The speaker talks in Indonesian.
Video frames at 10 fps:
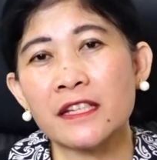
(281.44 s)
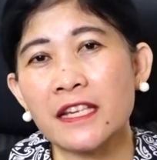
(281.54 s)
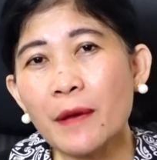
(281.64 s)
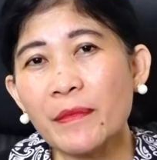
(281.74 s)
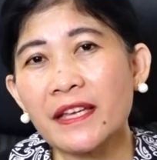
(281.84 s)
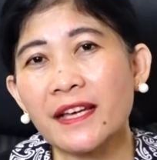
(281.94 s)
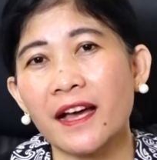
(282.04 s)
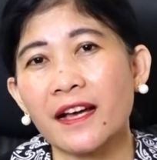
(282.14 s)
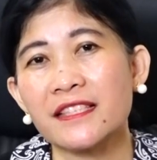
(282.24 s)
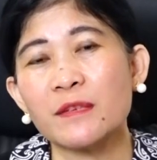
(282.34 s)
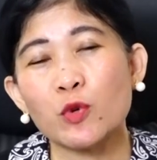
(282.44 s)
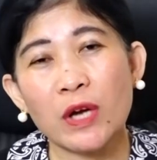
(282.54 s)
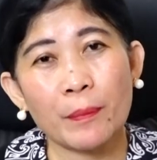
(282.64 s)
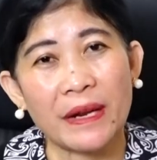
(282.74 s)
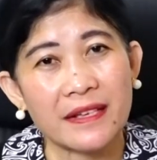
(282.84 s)
dinamika
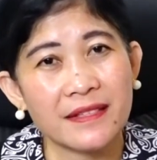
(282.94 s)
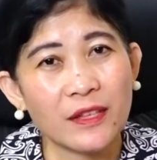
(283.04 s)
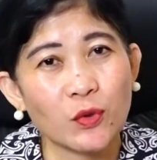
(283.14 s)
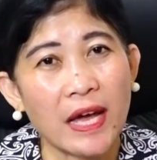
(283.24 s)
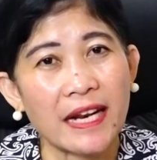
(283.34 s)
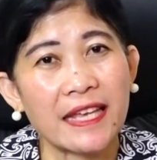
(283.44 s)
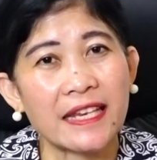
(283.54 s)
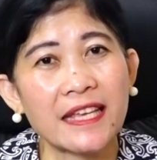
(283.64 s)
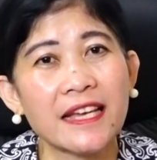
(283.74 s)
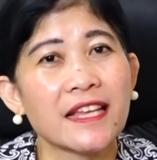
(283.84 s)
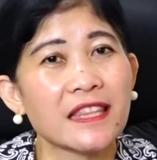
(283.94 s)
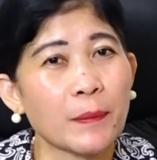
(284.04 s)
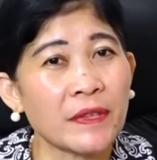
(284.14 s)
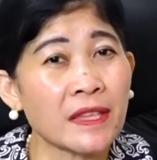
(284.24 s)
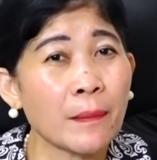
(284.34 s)
kesibukan pada satu hari ini,
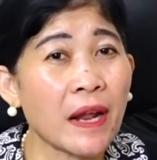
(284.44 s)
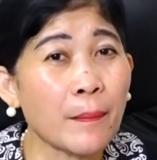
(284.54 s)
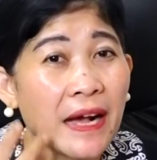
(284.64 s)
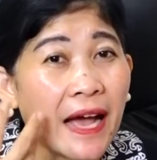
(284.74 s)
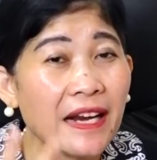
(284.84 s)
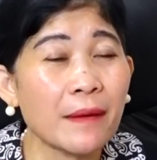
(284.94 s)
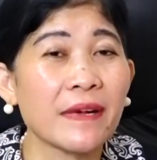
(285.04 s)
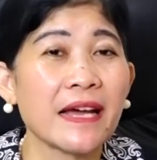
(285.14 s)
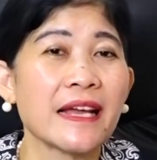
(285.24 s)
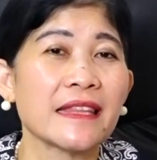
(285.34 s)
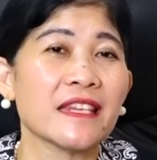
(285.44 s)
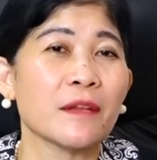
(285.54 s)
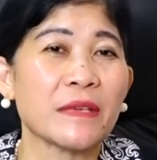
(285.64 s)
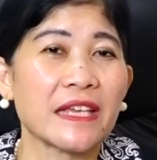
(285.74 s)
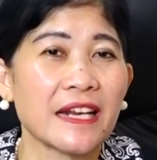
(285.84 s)
tapi tetaplah menghadapkan hati
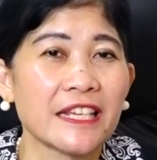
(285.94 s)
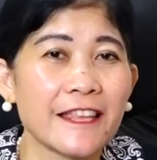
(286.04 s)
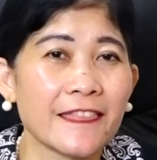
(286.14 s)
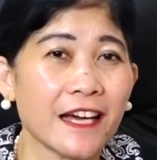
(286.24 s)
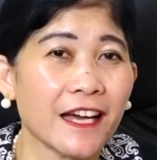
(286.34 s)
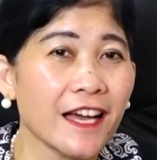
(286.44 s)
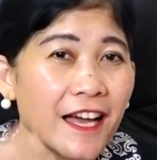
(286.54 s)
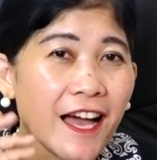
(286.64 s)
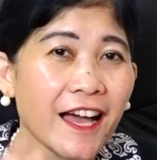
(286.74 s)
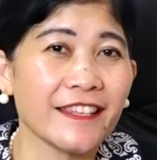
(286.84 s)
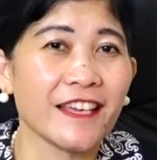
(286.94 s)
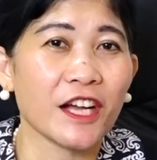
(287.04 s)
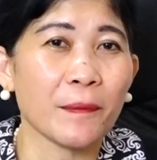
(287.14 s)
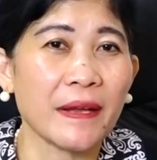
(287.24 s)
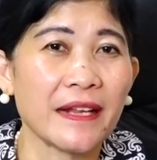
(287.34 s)
dan pikiran kita hanya
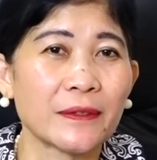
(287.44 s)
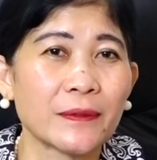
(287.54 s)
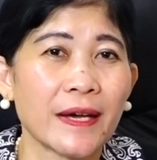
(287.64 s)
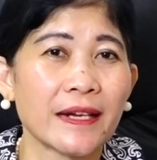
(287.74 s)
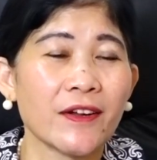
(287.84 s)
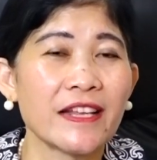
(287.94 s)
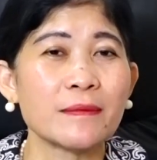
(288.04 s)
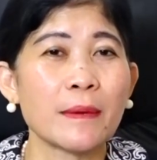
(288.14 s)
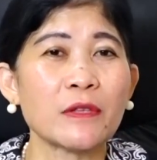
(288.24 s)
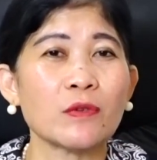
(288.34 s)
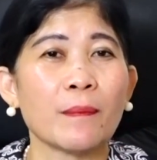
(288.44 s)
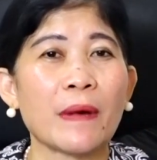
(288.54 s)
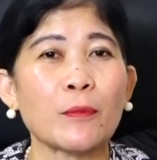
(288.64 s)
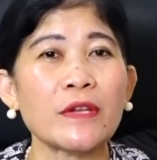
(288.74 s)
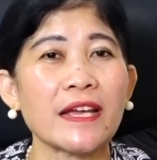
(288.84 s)
kepada Tuhan. Oleh sebab itu,
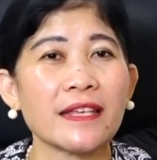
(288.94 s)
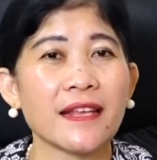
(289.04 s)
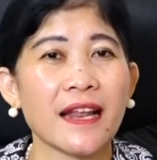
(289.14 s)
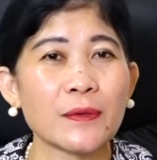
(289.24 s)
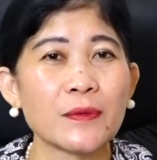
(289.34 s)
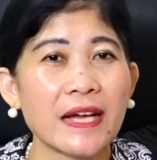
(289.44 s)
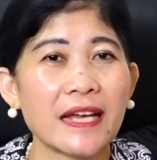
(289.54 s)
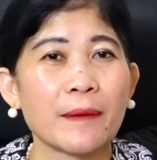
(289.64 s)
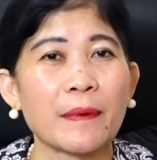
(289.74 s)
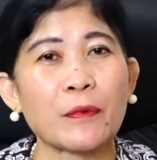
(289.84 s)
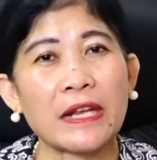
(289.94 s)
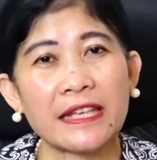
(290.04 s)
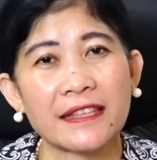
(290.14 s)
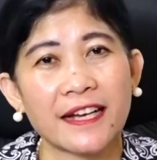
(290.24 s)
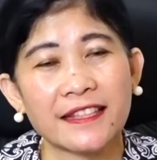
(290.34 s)
apapun yang kita lakukan, apapun yang
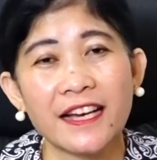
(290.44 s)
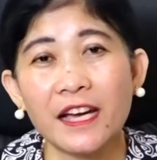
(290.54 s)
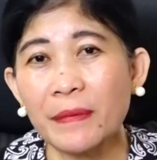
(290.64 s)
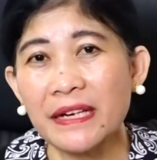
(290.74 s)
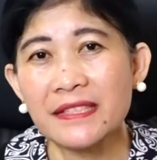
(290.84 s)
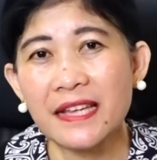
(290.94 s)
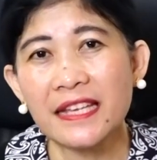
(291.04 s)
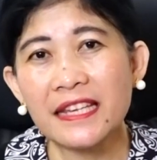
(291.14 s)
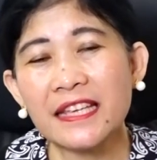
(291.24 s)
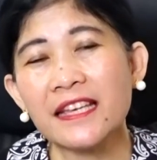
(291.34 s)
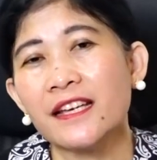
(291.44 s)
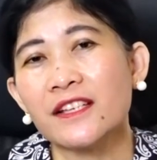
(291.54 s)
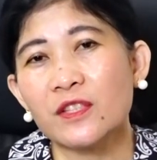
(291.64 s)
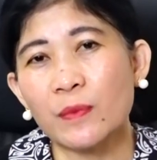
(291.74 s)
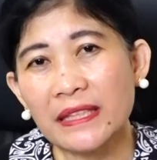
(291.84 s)
kita katakan pada saat ini,
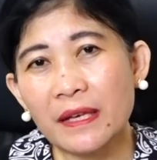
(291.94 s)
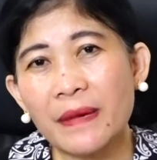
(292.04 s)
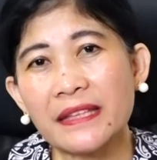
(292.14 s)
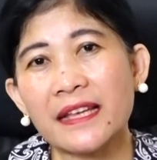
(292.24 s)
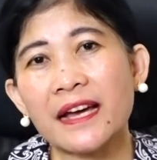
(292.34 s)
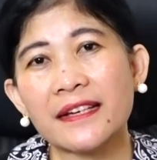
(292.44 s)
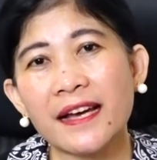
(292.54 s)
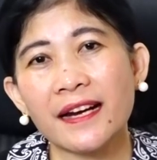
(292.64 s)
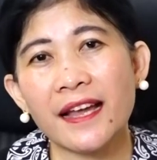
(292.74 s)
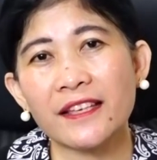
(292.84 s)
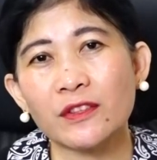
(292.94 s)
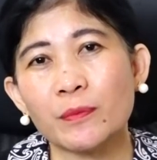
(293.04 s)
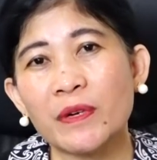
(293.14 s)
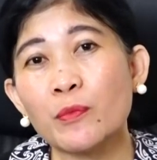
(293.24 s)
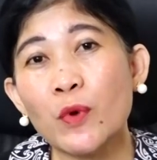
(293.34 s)
semata-mata hendaklah
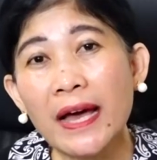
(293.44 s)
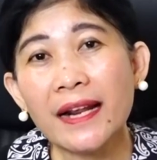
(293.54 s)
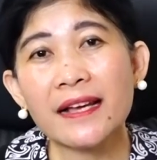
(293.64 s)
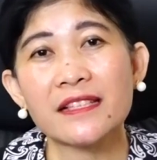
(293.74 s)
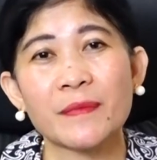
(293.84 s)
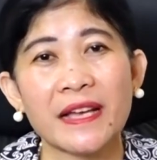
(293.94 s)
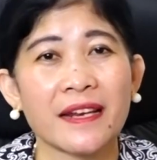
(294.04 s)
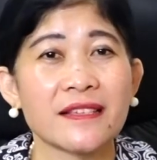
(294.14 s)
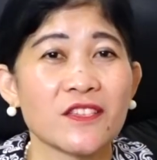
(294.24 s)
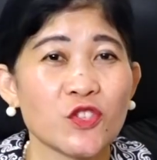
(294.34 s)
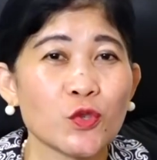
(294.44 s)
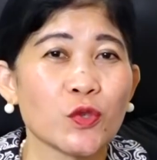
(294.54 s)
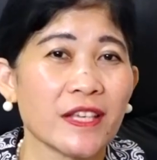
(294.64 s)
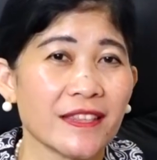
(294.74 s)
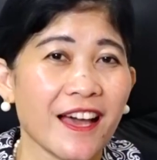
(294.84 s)
itu bermuara sebagai rasa
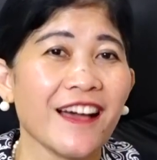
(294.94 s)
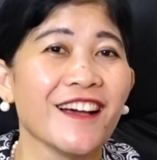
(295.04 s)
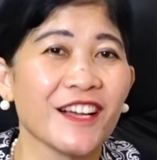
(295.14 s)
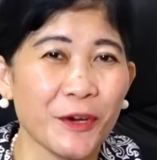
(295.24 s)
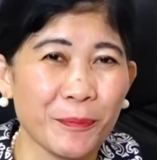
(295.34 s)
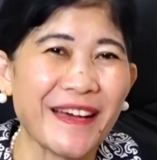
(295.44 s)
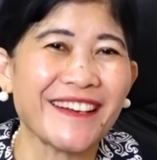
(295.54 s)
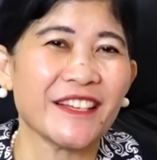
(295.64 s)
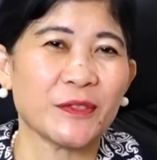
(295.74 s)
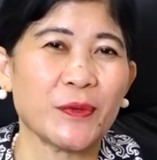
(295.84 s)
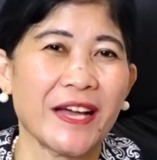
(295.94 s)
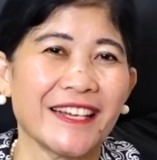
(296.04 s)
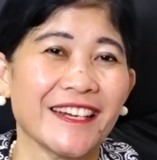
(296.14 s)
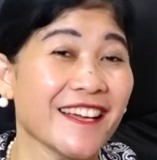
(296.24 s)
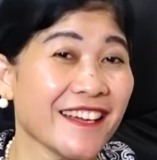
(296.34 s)
syukur kita kepada
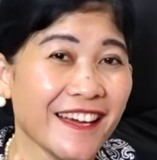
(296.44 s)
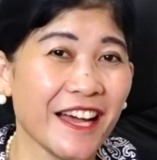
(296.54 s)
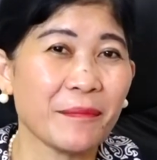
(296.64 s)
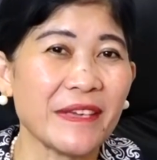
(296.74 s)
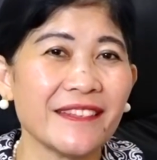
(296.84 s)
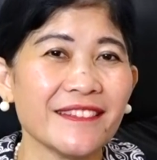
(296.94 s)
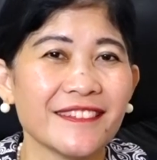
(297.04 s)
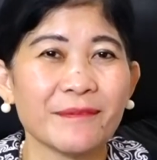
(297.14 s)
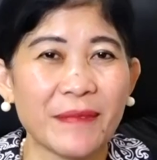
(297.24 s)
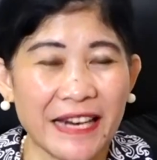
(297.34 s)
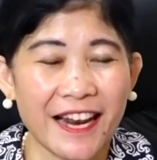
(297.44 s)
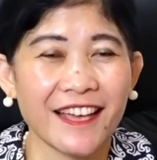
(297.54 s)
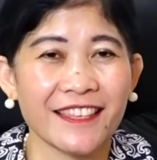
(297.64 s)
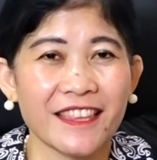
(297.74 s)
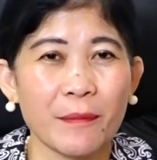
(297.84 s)
Tuhan. Amin marilah
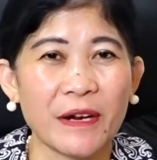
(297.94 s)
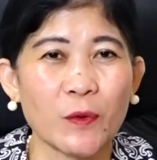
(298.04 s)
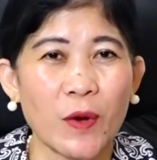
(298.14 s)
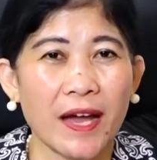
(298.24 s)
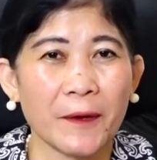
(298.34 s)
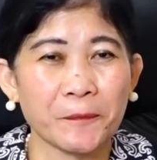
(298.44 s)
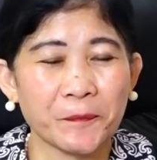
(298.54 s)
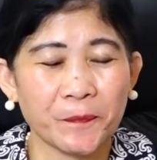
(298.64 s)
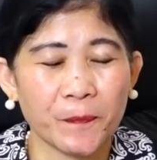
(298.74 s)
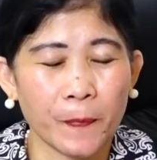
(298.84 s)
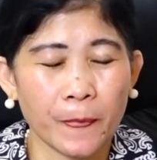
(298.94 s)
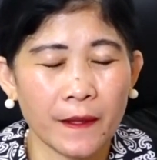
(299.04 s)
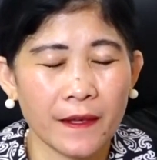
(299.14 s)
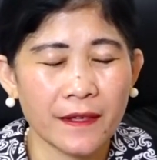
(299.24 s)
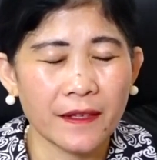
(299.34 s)
kita berdoa.
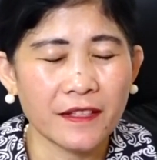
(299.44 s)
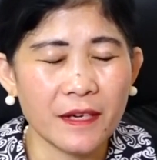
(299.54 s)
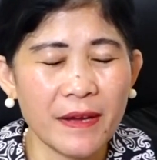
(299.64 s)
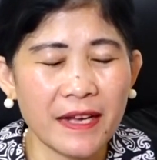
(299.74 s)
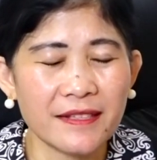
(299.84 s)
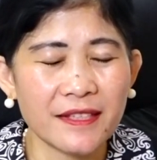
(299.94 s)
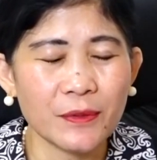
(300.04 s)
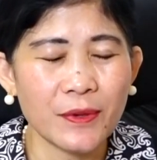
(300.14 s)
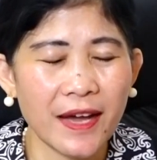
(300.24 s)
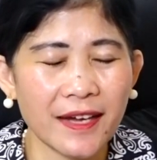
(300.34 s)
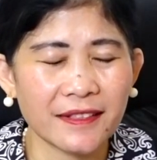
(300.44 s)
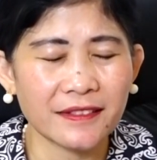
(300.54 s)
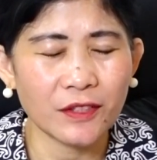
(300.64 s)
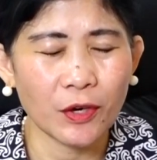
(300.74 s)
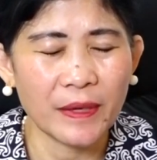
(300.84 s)
Terima kasih
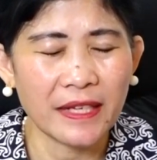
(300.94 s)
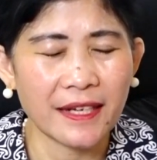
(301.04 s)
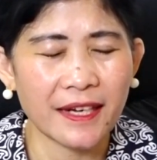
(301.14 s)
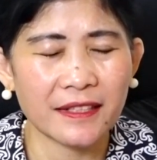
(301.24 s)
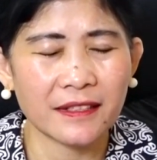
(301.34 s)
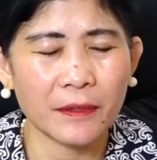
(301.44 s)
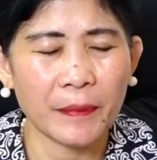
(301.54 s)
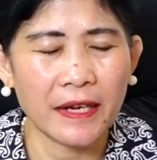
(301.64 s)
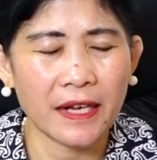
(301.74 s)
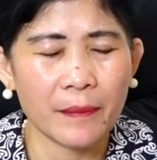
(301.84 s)
Tuhan, Kau berikan kepada